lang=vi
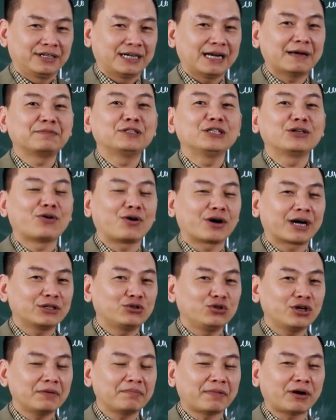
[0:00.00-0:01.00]
làm gì có cái
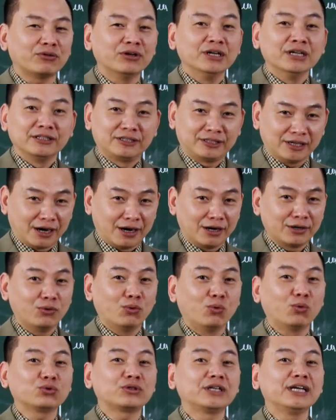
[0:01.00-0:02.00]
chuyện bảo chờ
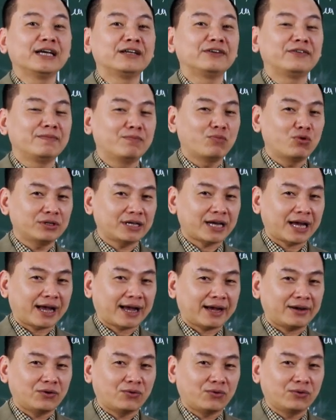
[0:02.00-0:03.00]
đủ tiền để mua nhà
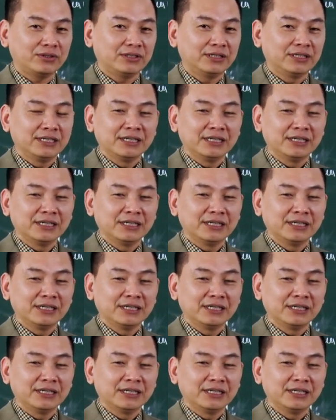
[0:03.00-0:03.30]
Hà Nội